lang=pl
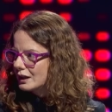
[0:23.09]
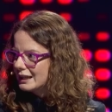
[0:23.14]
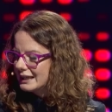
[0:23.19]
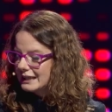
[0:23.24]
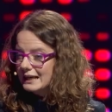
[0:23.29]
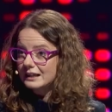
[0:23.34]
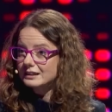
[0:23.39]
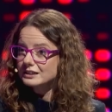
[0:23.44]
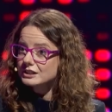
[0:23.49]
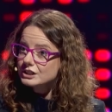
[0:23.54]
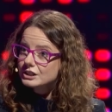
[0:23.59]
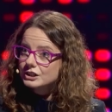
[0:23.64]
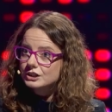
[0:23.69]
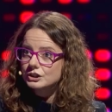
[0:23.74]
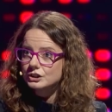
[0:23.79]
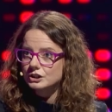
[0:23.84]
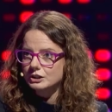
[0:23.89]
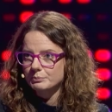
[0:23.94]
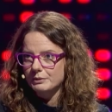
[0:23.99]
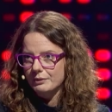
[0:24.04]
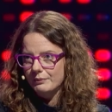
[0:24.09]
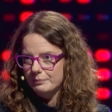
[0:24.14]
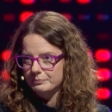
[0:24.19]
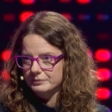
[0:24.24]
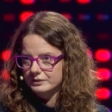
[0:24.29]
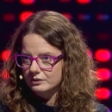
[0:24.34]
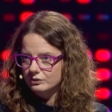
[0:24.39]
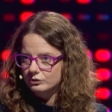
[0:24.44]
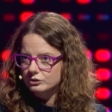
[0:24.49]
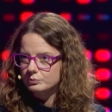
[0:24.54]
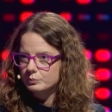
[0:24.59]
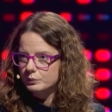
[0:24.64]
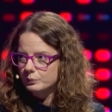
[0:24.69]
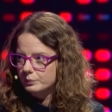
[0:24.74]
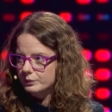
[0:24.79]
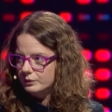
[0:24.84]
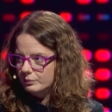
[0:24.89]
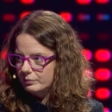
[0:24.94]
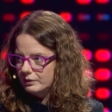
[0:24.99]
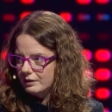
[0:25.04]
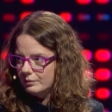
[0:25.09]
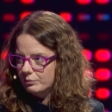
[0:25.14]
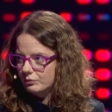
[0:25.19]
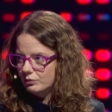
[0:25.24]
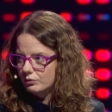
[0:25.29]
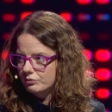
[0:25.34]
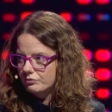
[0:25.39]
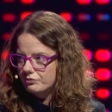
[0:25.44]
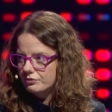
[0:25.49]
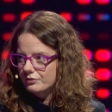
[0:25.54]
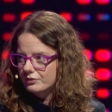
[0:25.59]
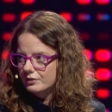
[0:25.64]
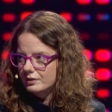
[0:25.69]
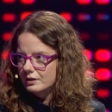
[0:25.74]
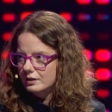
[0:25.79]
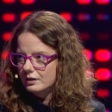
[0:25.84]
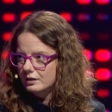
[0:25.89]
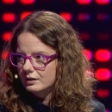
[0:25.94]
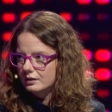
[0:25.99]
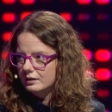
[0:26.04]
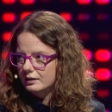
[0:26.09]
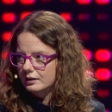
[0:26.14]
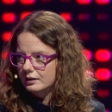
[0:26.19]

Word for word: ja nigdy nie miałam tego typu problemu. Jeszcze się nie